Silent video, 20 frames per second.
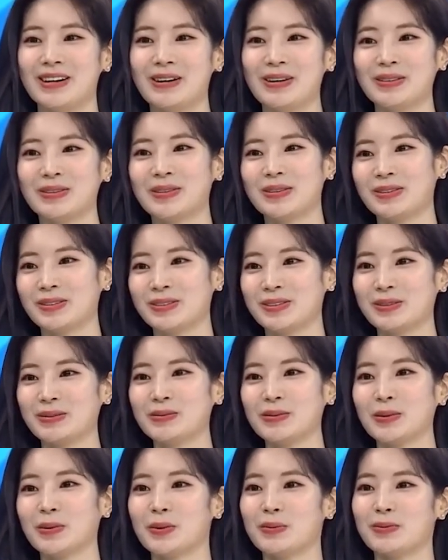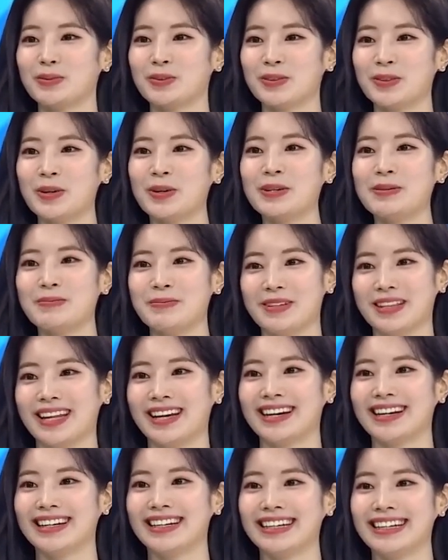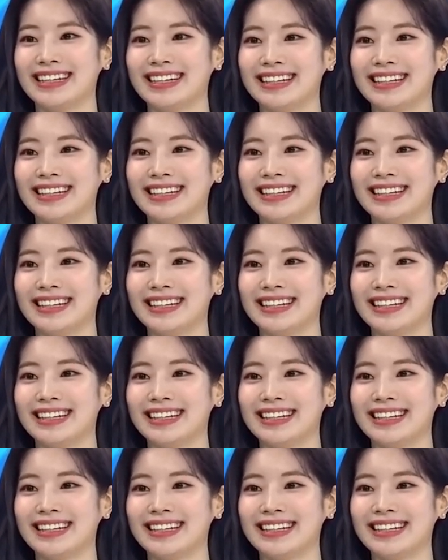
어, 너 지금도 너무 떨립니다.